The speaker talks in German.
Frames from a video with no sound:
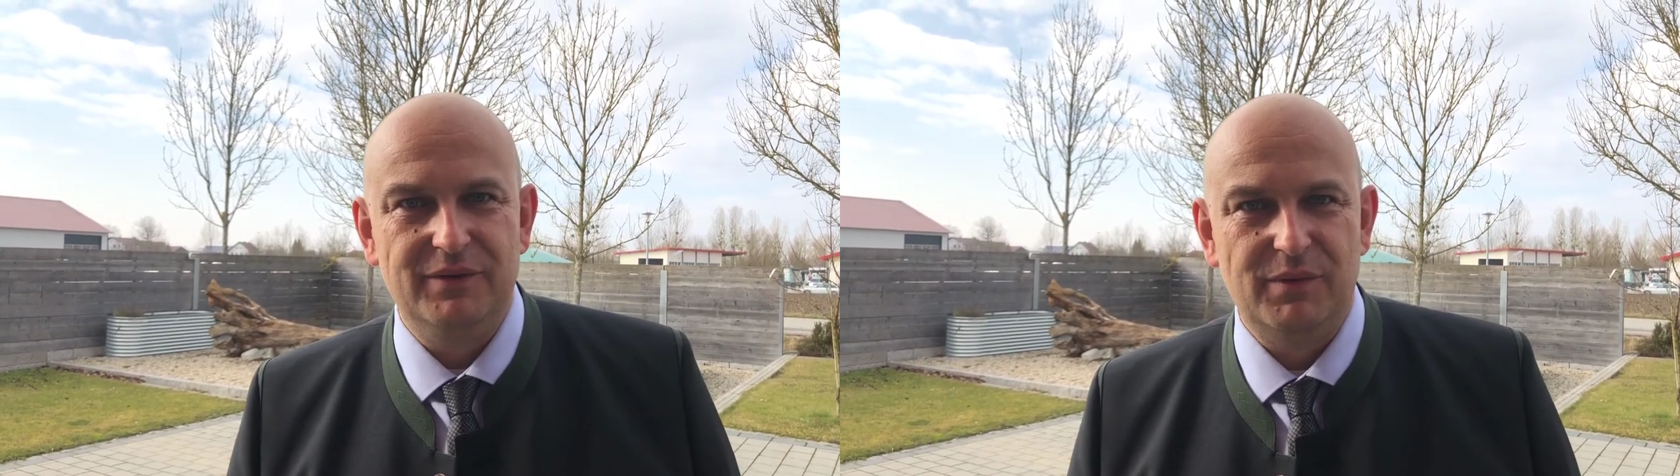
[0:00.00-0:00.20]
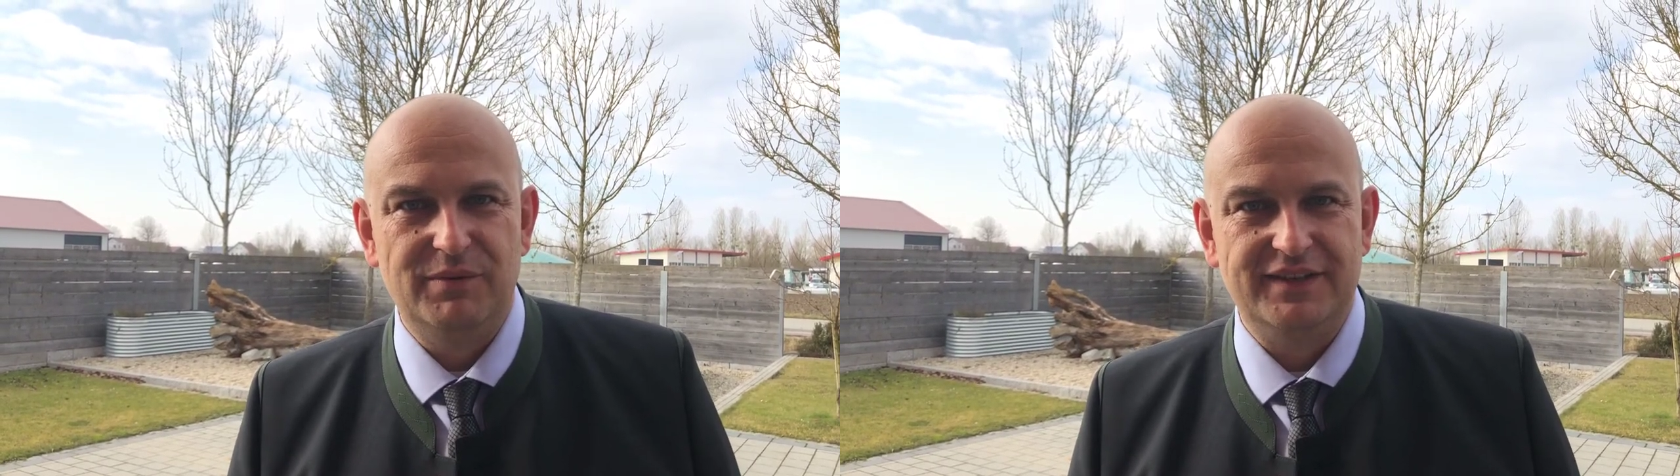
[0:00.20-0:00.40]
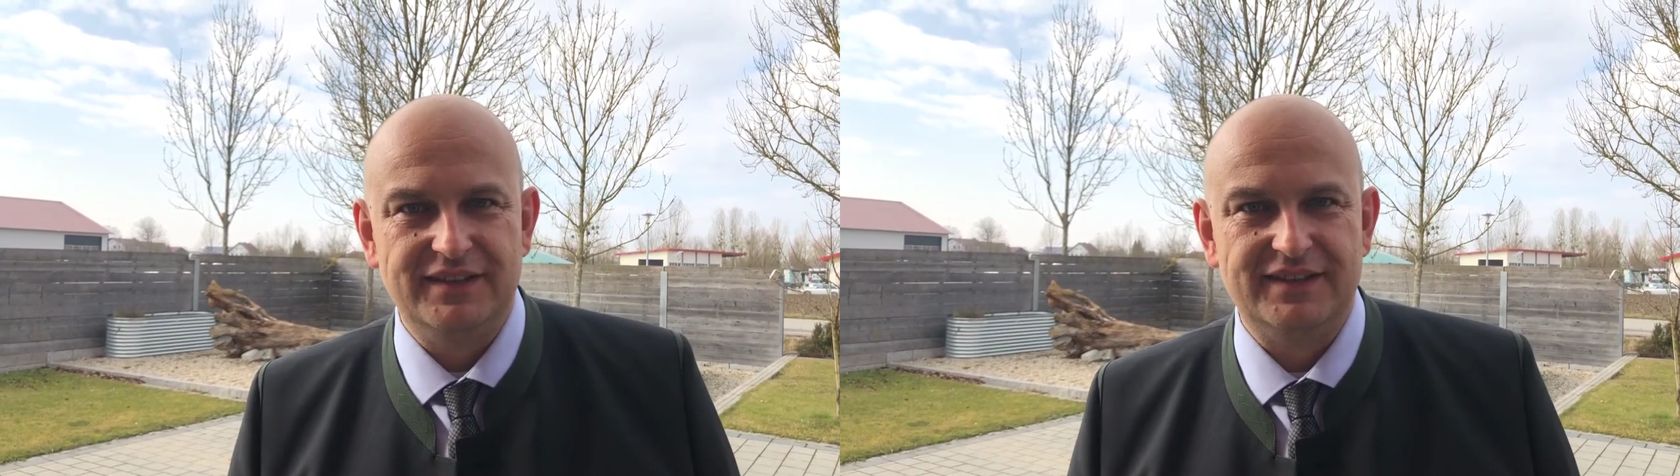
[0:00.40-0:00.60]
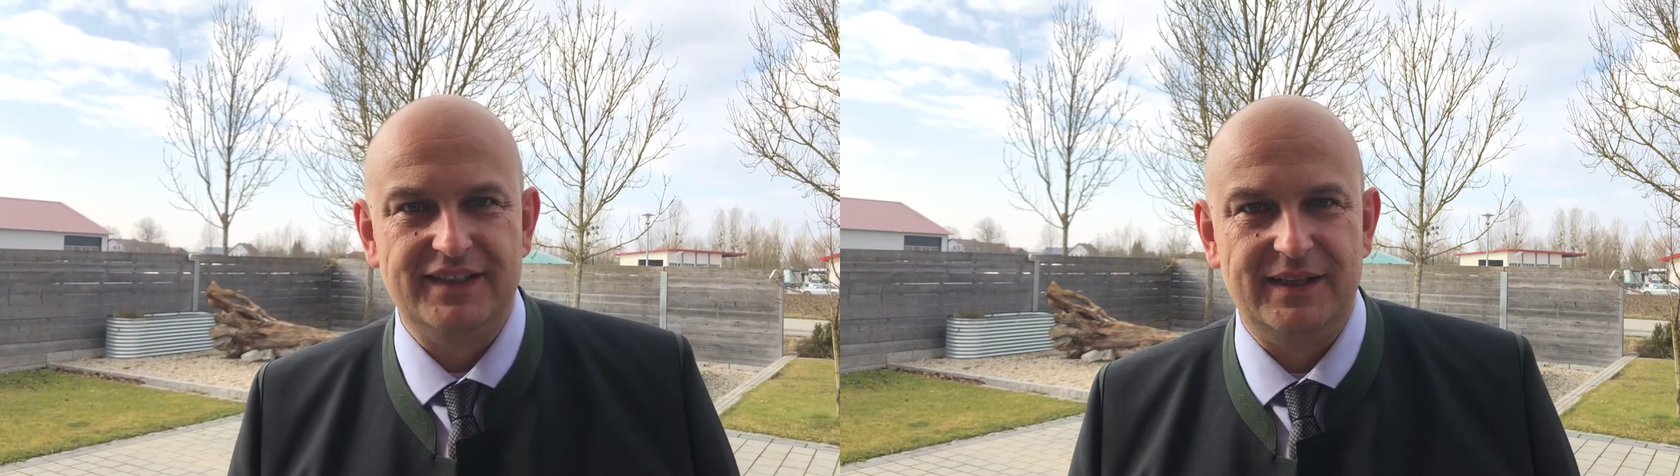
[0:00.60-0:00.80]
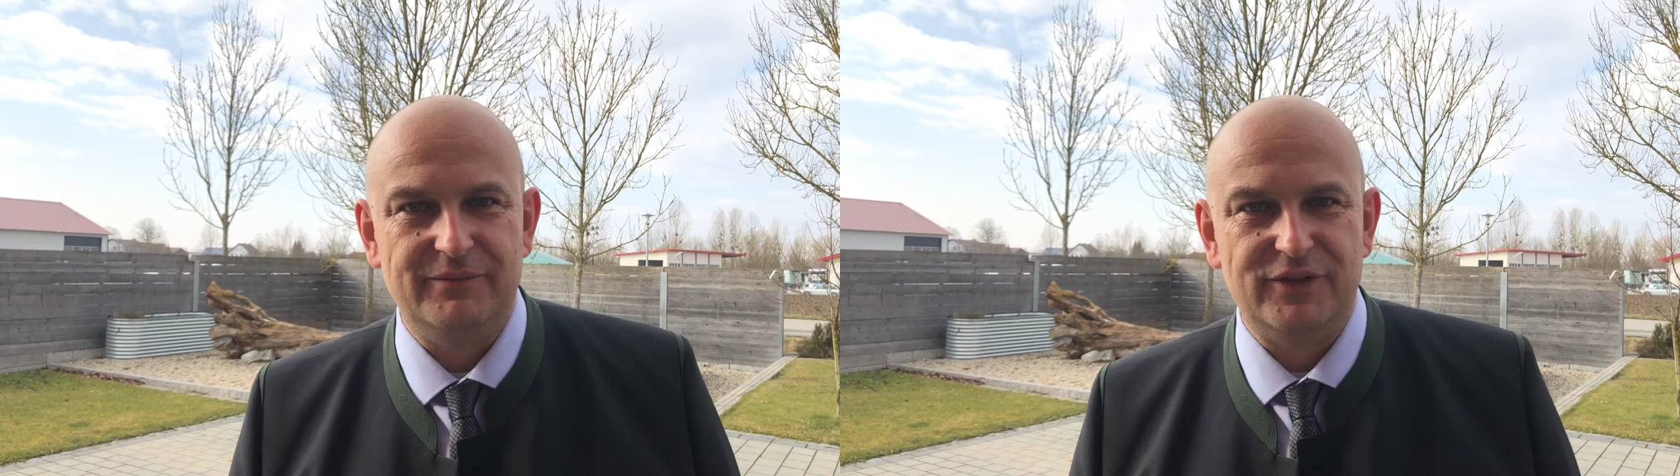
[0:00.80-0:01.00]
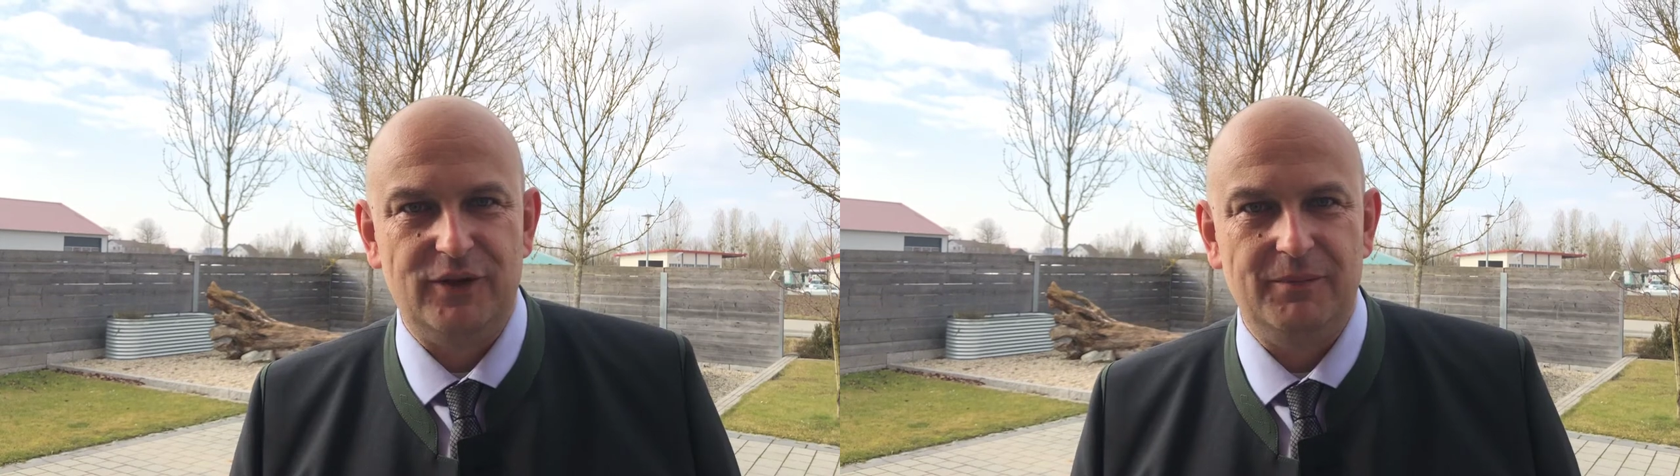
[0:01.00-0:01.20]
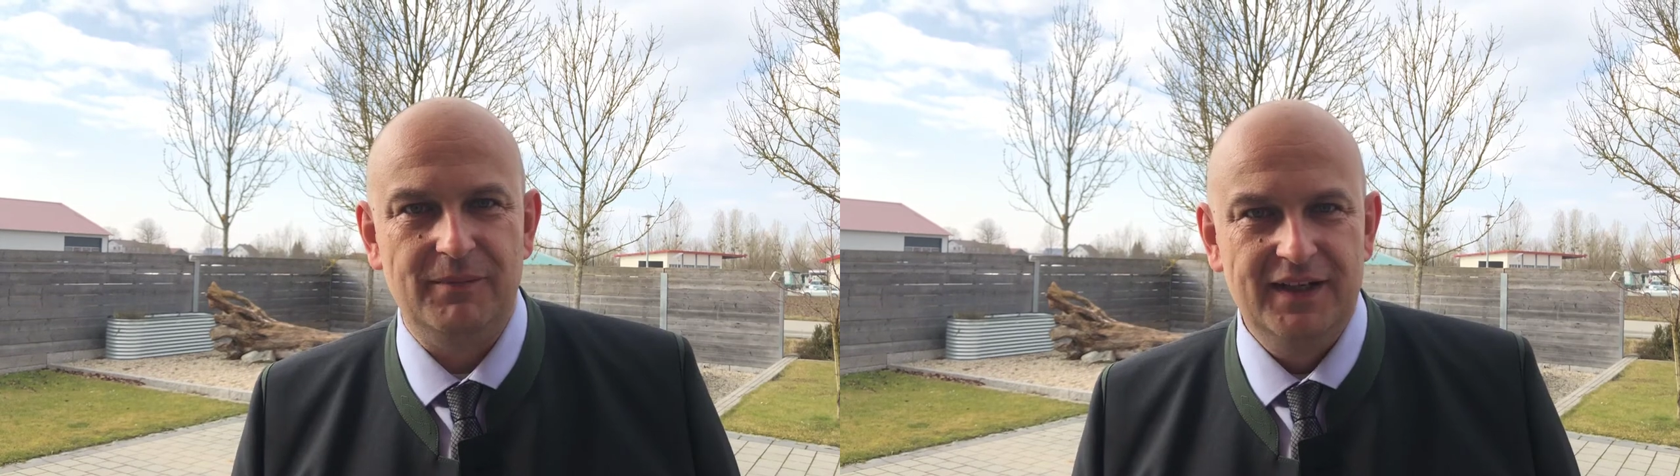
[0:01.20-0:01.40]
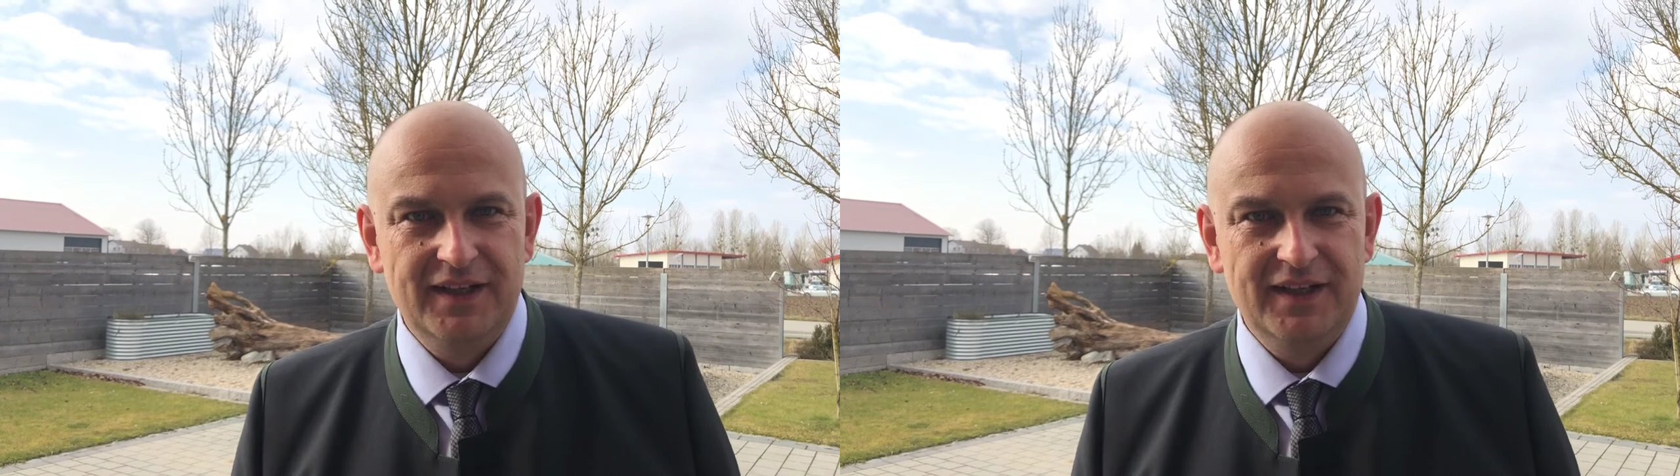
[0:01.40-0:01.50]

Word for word: wie wir bis jetzt gekämpft haben,